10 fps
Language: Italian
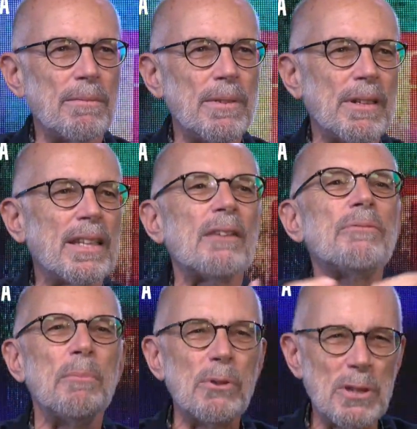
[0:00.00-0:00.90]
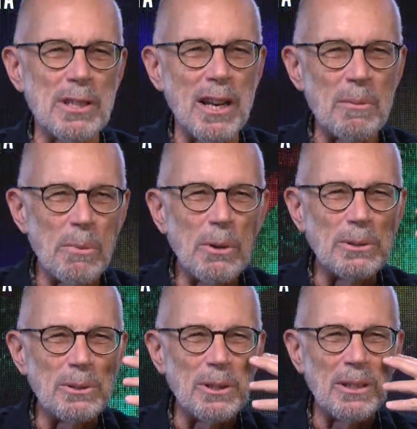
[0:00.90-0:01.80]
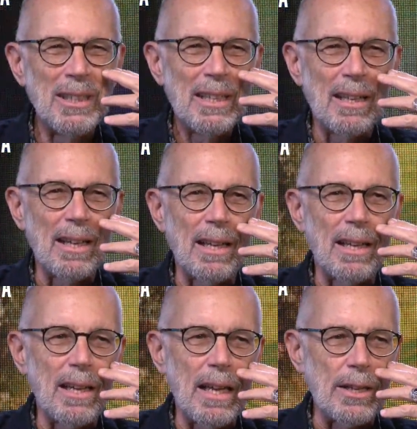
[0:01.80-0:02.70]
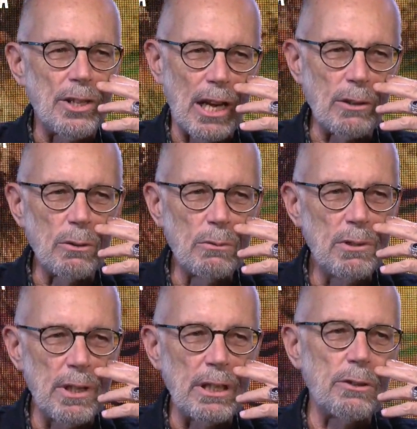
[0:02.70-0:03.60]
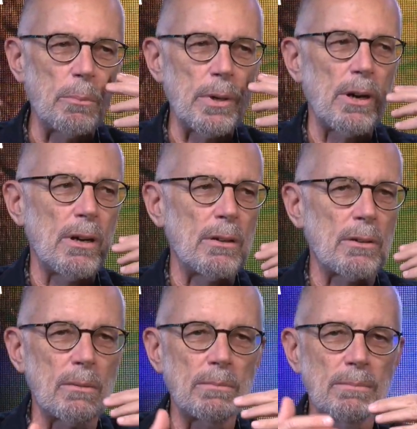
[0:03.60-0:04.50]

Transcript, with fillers: diventare famosi nel mondo eh, e ci hanno nutrito, però eh,